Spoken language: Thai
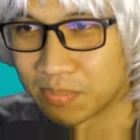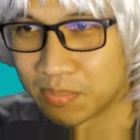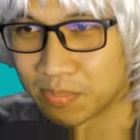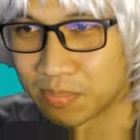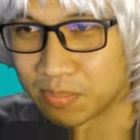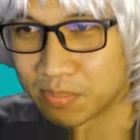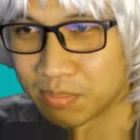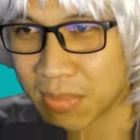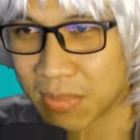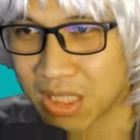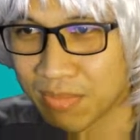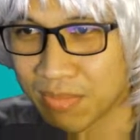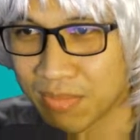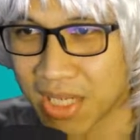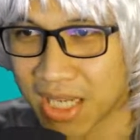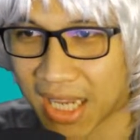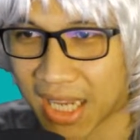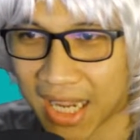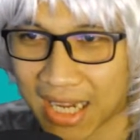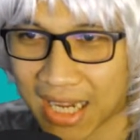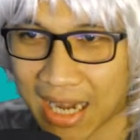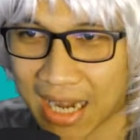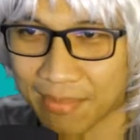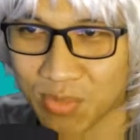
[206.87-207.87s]
มันจะมีเค
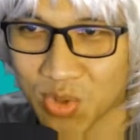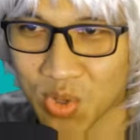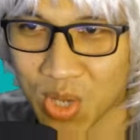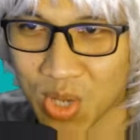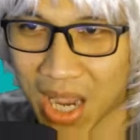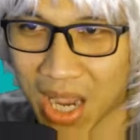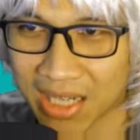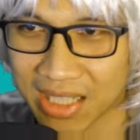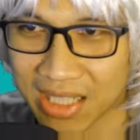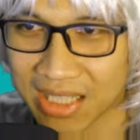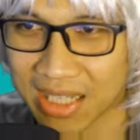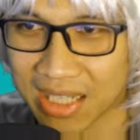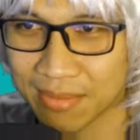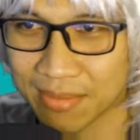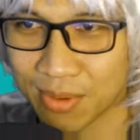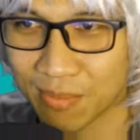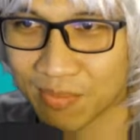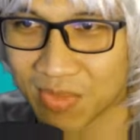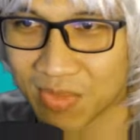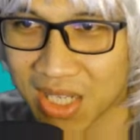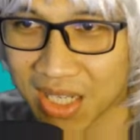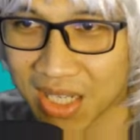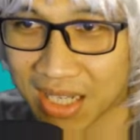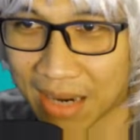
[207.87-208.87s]
ล็ดลับอยู่อย่างหนึ่งครับผม
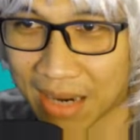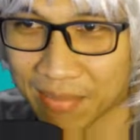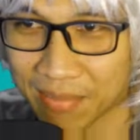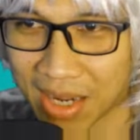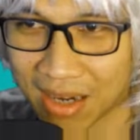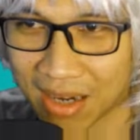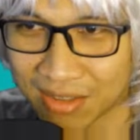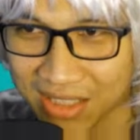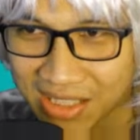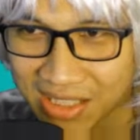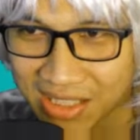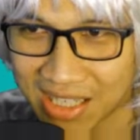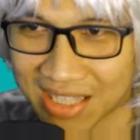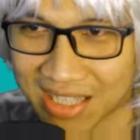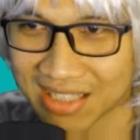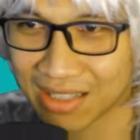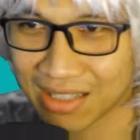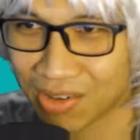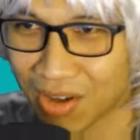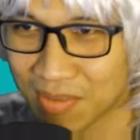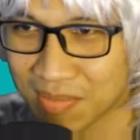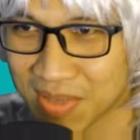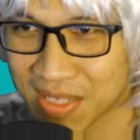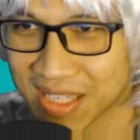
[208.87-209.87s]
ที่จะทำให้เราชนะ
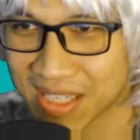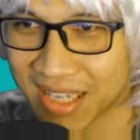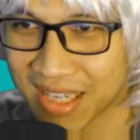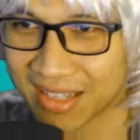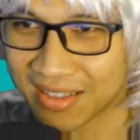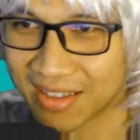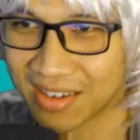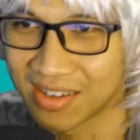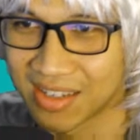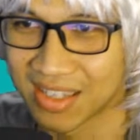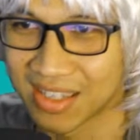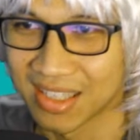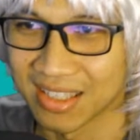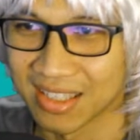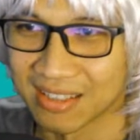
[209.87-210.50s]
100%ก็คือ